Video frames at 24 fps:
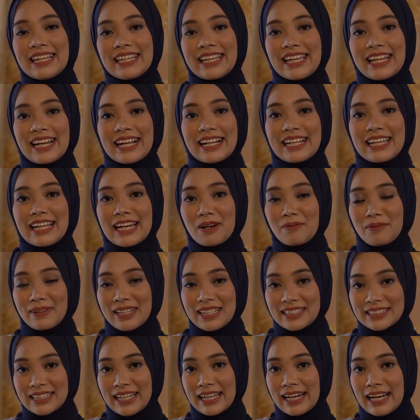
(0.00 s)
Kira-kira
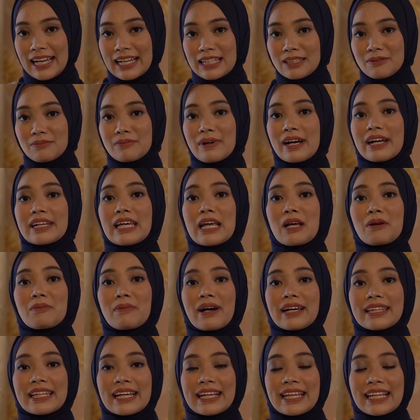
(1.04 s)
penasaran
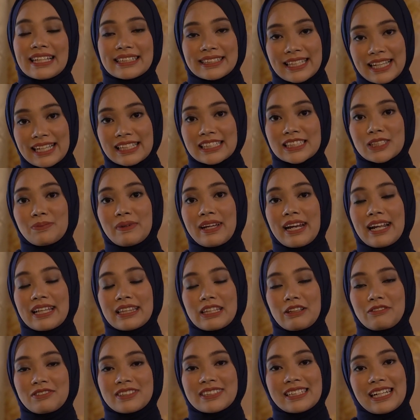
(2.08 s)
bagaimana kisah
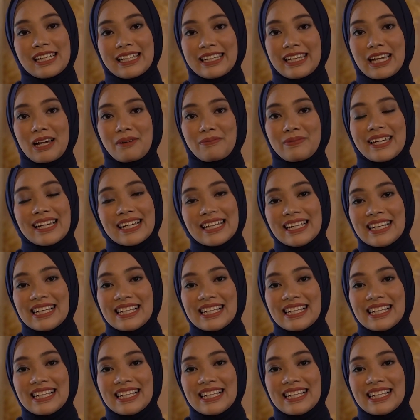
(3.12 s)
inspiratif selengkapnya?